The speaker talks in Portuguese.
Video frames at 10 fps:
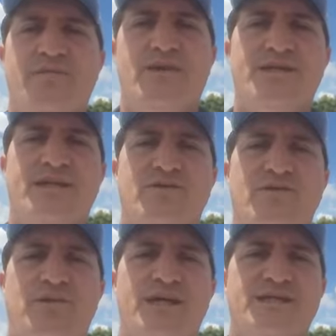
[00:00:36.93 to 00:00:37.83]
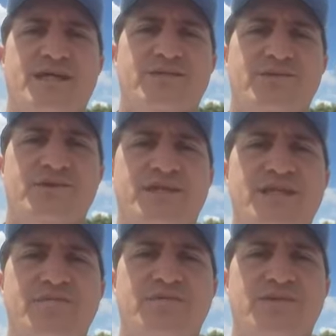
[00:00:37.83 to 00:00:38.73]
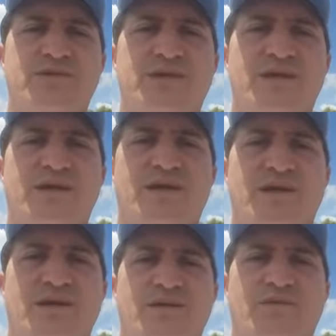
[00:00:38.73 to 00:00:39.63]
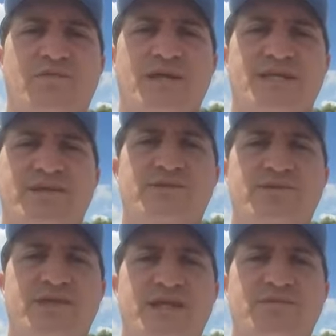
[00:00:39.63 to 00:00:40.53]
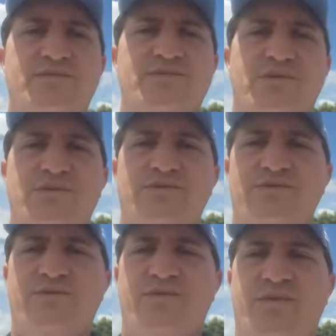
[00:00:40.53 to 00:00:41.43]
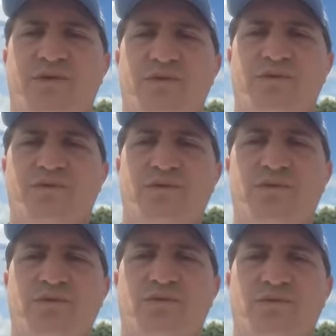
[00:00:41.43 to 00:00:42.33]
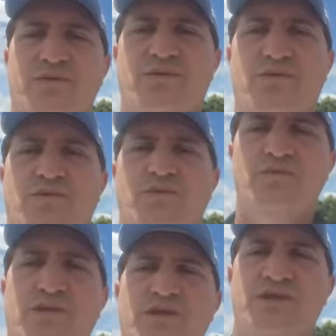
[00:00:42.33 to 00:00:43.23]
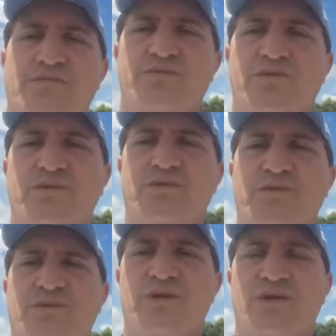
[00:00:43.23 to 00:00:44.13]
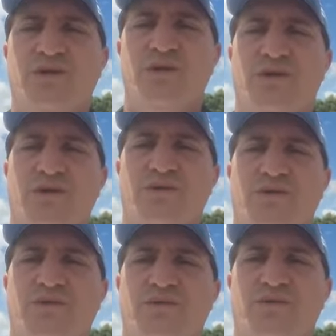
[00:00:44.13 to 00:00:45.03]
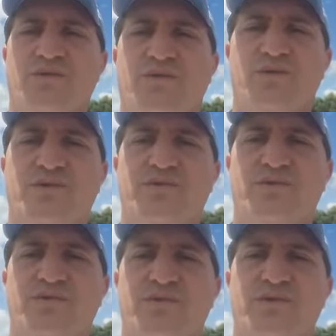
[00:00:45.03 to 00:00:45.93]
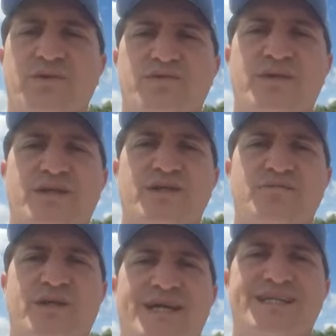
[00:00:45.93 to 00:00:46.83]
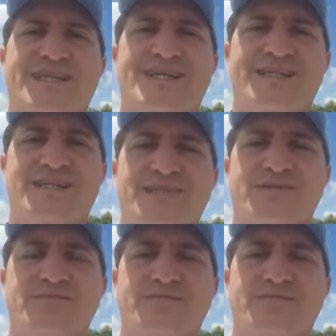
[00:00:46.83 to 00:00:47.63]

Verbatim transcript: mas que com o passar dos tempos, com o passar dos tempos foram, foram o município de Ipu foi, foi ficando para trás.